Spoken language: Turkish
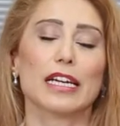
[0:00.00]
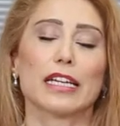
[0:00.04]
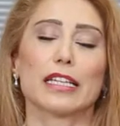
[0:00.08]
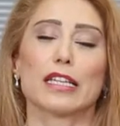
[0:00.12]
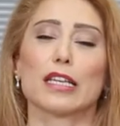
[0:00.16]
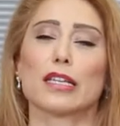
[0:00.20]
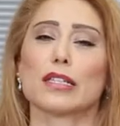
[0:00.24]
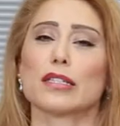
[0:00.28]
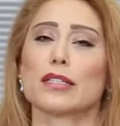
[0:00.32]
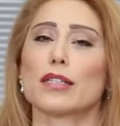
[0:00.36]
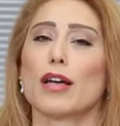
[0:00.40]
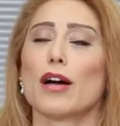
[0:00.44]

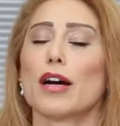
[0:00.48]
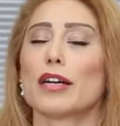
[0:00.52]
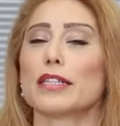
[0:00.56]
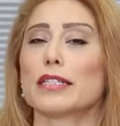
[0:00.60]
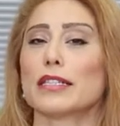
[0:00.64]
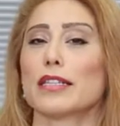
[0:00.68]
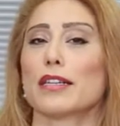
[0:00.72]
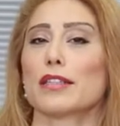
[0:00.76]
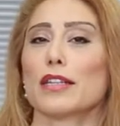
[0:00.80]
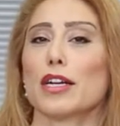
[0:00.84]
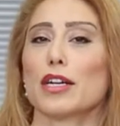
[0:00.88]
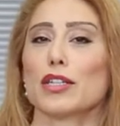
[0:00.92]
Yazar,
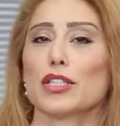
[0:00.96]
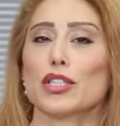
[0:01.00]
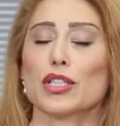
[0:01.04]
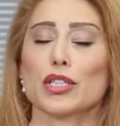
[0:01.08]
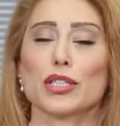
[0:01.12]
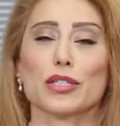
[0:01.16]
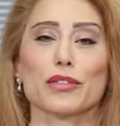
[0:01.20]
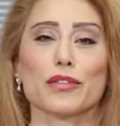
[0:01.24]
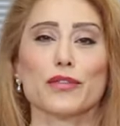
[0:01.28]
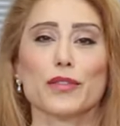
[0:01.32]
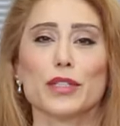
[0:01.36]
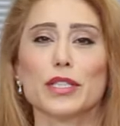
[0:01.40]

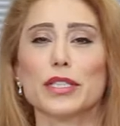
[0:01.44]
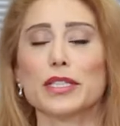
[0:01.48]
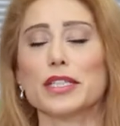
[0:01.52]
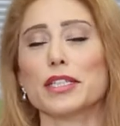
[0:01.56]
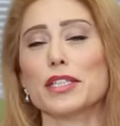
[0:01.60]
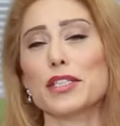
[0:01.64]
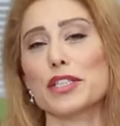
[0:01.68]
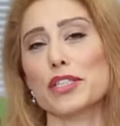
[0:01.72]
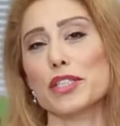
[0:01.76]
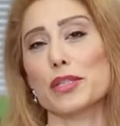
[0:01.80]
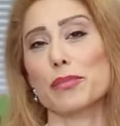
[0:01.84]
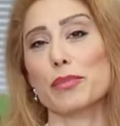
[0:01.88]
sanatçı,
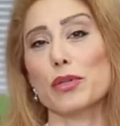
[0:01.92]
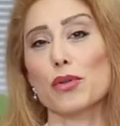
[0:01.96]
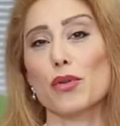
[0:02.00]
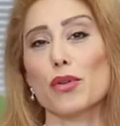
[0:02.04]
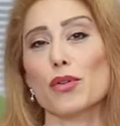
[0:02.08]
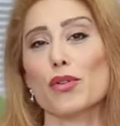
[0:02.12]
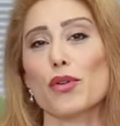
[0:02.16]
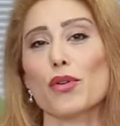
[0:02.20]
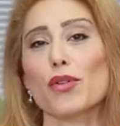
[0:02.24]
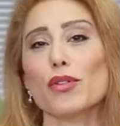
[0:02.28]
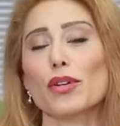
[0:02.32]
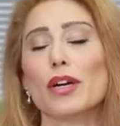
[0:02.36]
fizikçi,
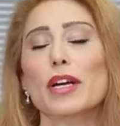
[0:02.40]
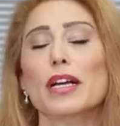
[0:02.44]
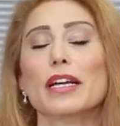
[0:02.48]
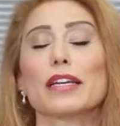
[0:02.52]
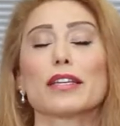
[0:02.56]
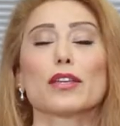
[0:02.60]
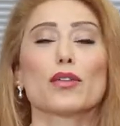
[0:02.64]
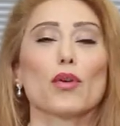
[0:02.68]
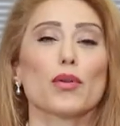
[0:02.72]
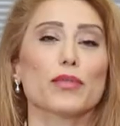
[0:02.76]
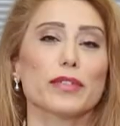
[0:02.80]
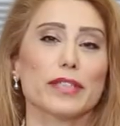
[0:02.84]
biyolog
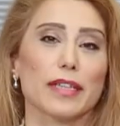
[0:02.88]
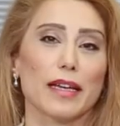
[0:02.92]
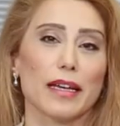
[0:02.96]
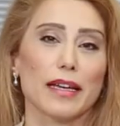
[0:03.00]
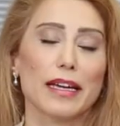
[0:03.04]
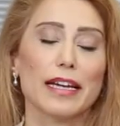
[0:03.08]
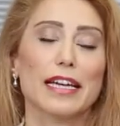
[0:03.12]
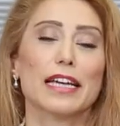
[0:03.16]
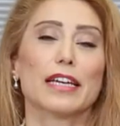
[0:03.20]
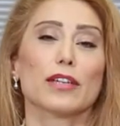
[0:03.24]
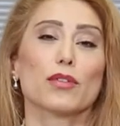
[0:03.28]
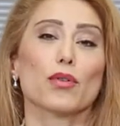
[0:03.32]
Göte.